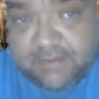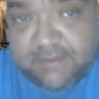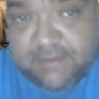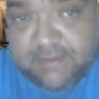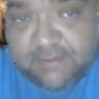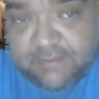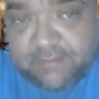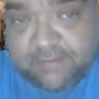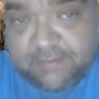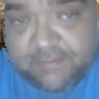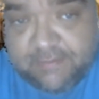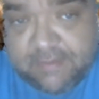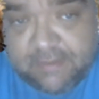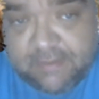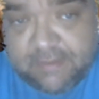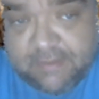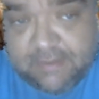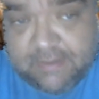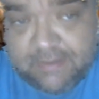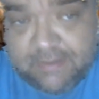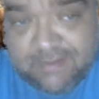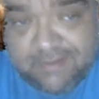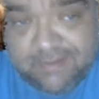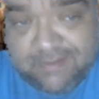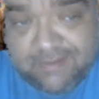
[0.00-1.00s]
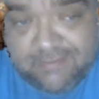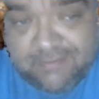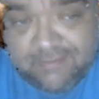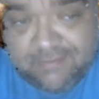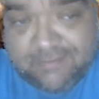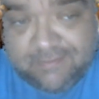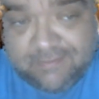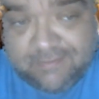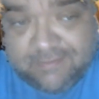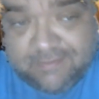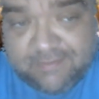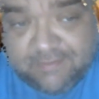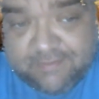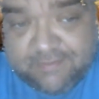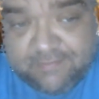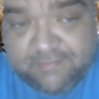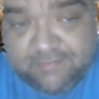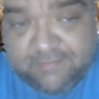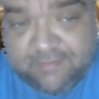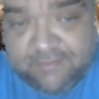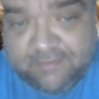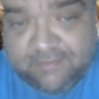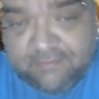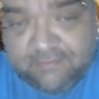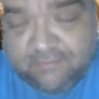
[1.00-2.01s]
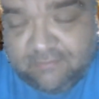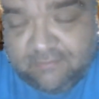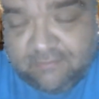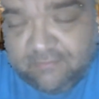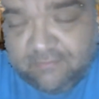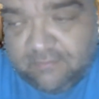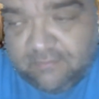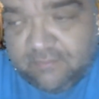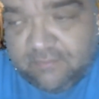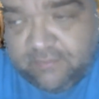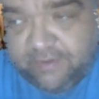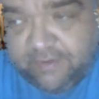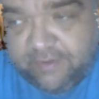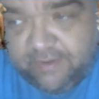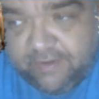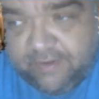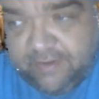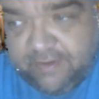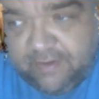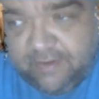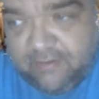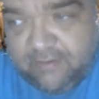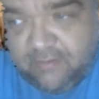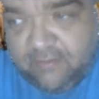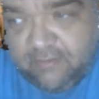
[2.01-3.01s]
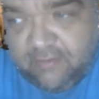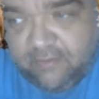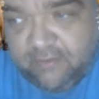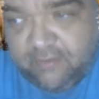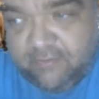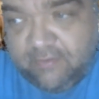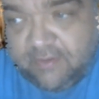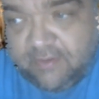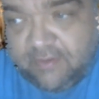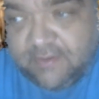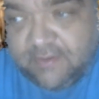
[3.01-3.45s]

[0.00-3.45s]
Inclusive, é, eu ia chamar um amigo